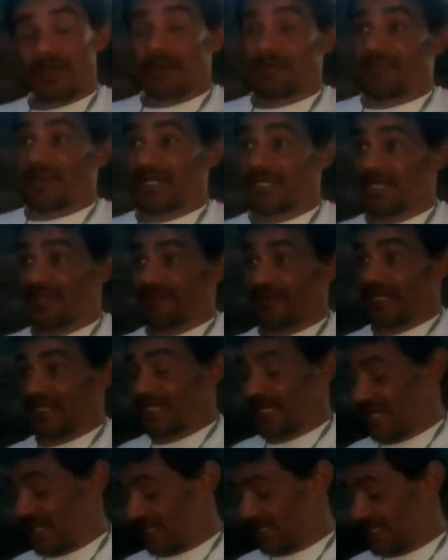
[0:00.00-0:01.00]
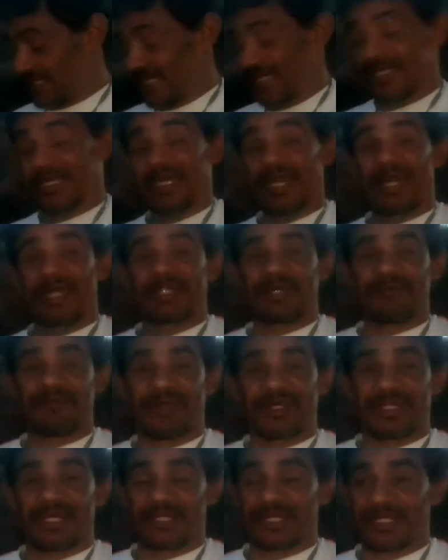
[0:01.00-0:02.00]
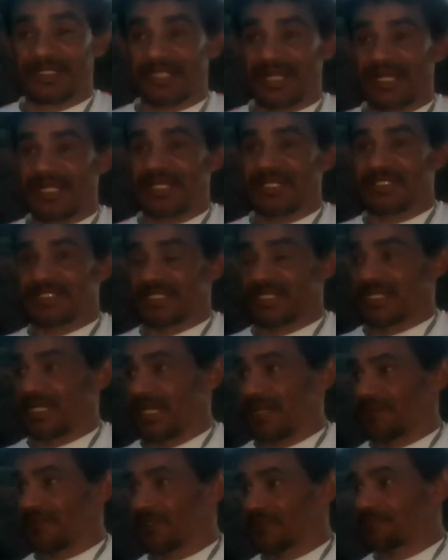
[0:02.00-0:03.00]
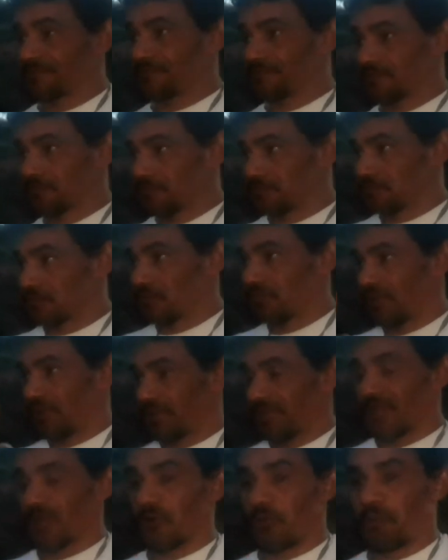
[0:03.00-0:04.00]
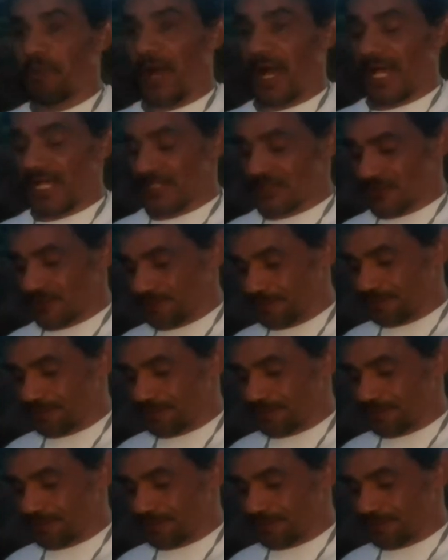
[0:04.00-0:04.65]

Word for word: Para quem vai quer, quem quer na verdade atrair a Siriema, primeiro passo.